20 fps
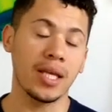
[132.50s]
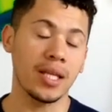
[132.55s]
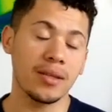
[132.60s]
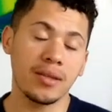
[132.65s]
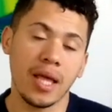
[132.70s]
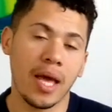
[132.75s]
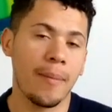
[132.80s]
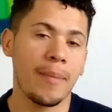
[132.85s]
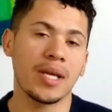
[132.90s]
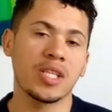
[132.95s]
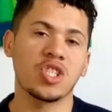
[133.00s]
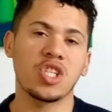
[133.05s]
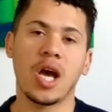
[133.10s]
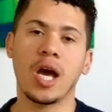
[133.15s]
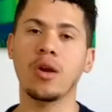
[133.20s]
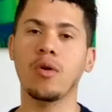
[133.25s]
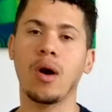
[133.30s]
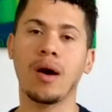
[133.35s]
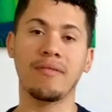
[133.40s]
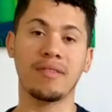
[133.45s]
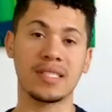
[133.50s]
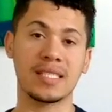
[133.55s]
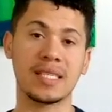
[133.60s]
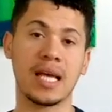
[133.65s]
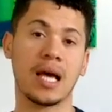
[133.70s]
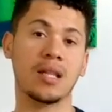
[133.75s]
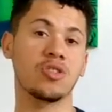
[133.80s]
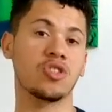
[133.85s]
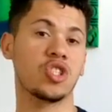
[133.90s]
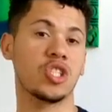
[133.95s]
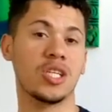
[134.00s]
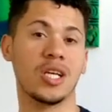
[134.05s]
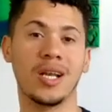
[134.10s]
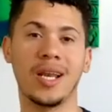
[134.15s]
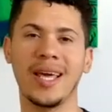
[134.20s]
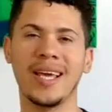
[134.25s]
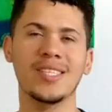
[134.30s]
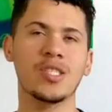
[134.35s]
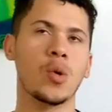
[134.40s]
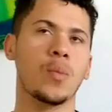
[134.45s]
intermediário ou avançado de
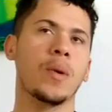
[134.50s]
inglês,